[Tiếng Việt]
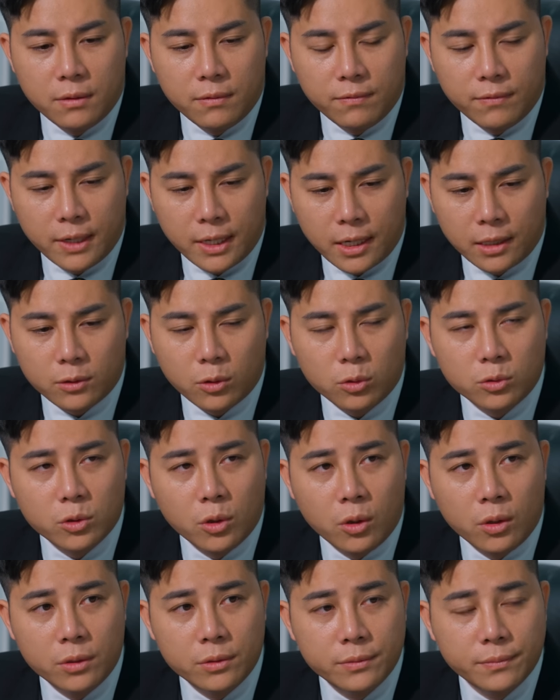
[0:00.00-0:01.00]
vậy là tốt
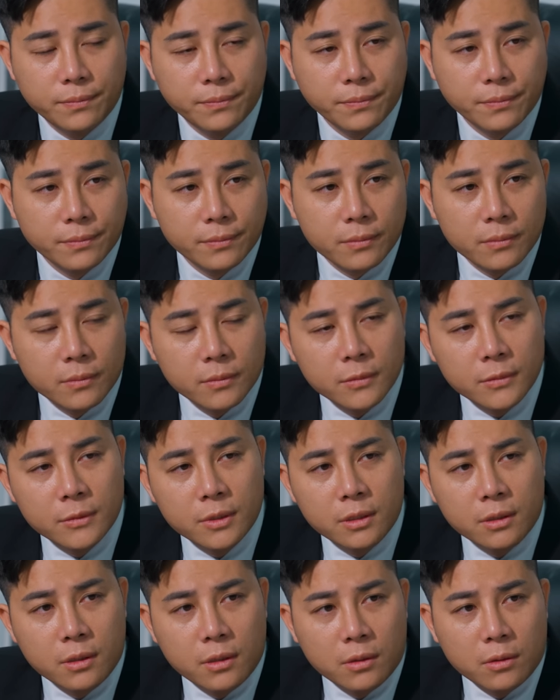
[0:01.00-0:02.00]
rồi
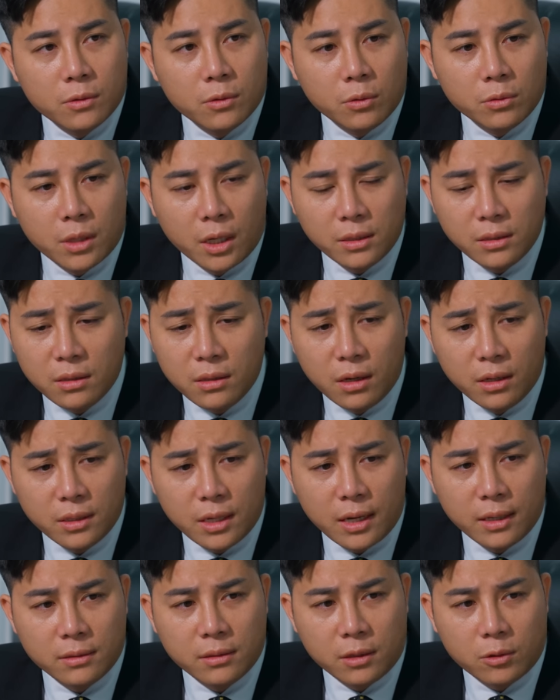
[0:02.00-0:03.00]
tôi thấy những người
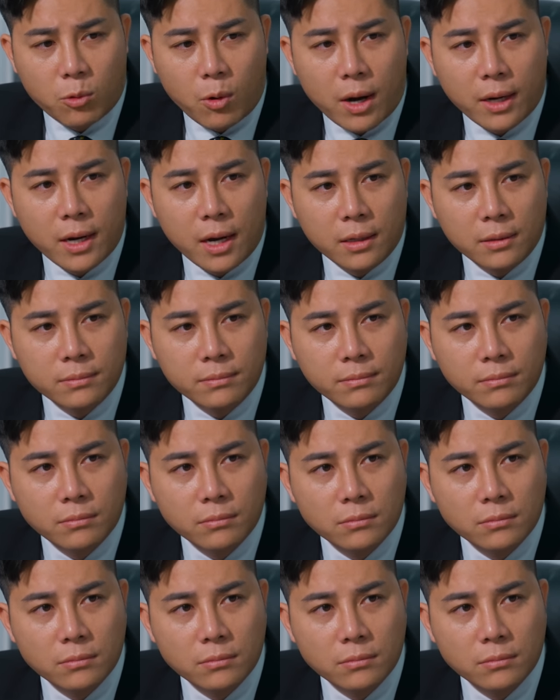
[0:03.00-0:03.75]
này thật quá đáng